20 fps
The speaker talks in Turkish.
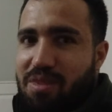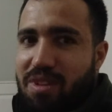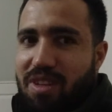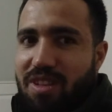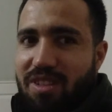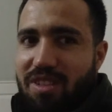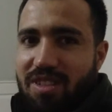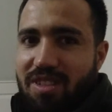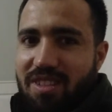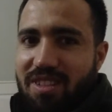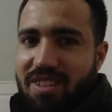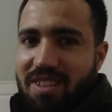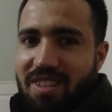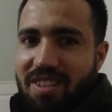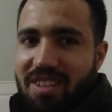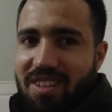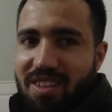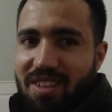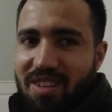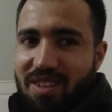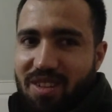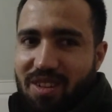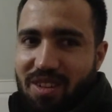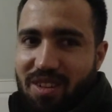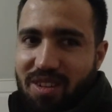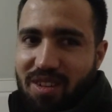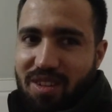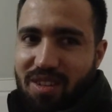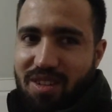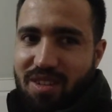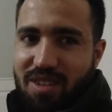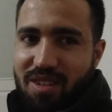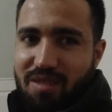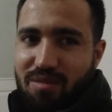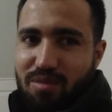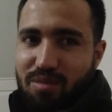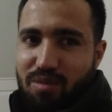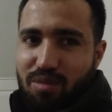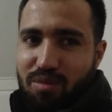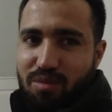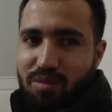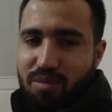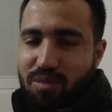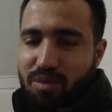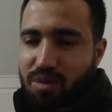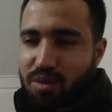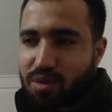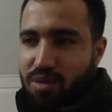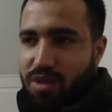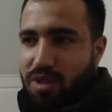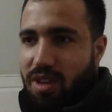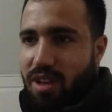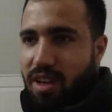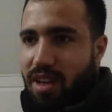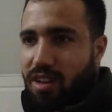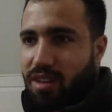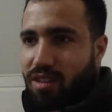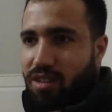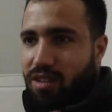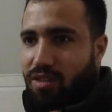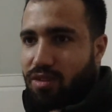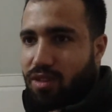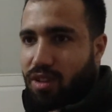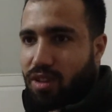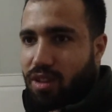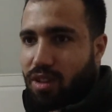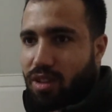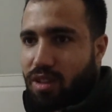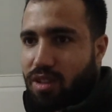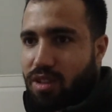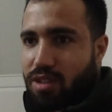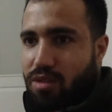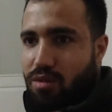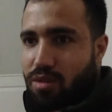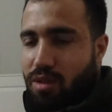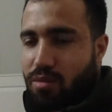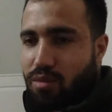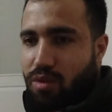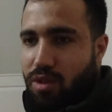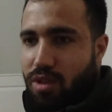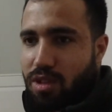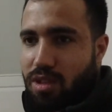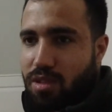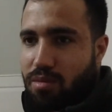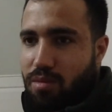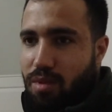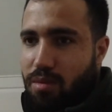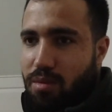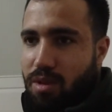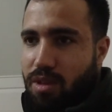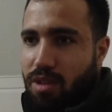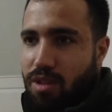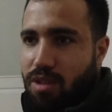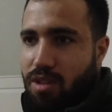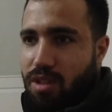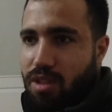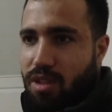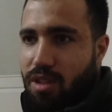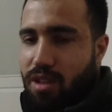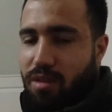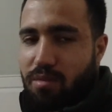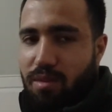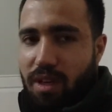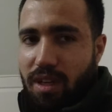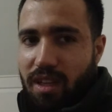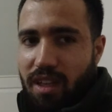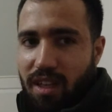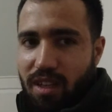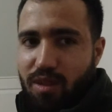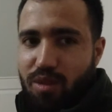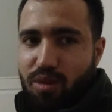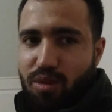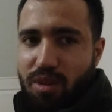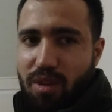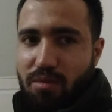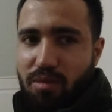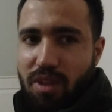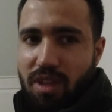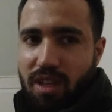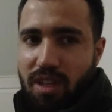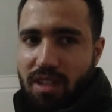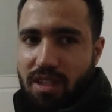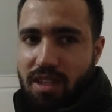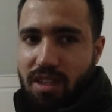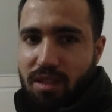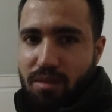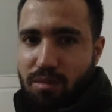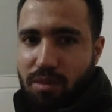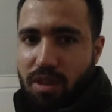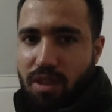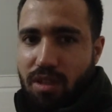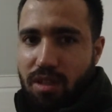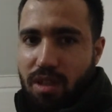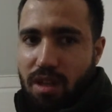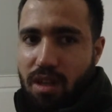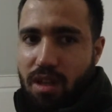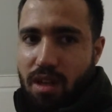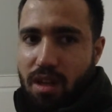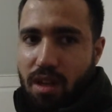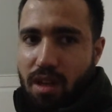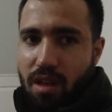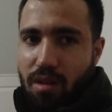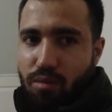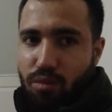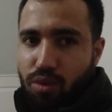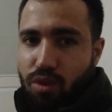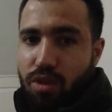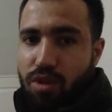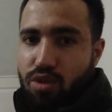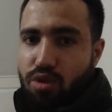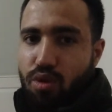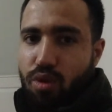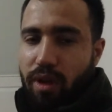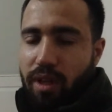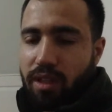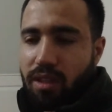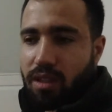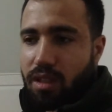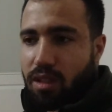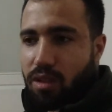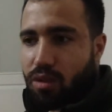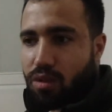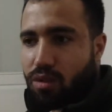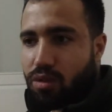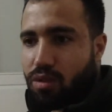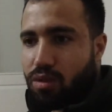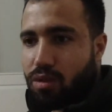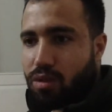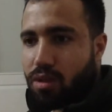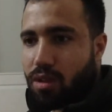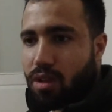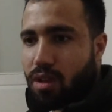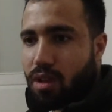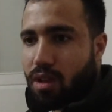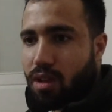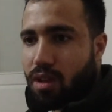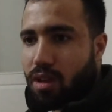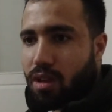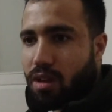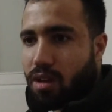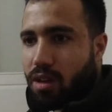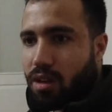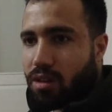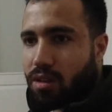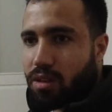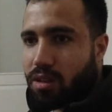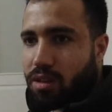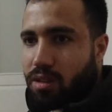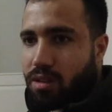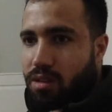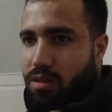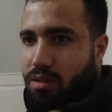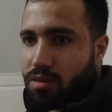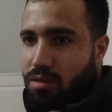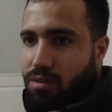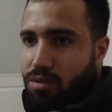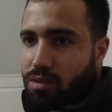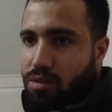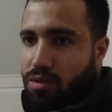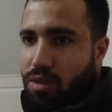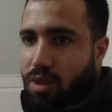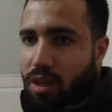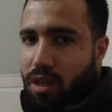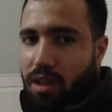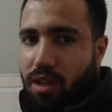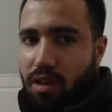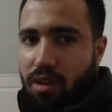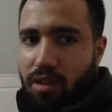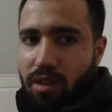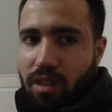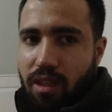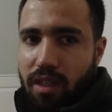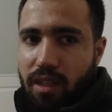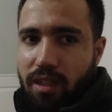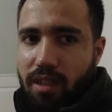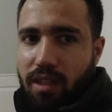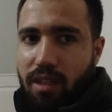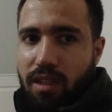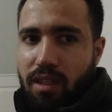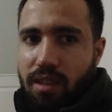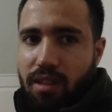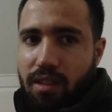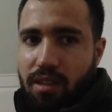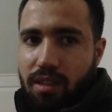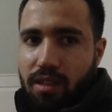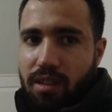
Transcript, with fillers: biraz e, arkadaşa Sonuçta negatif arkadaş. Ona bulaştırmamak açısından ben kendi odamdan geçirdim biraz. Bu da çok etkiliyordu. Hani sürekli aynı yerde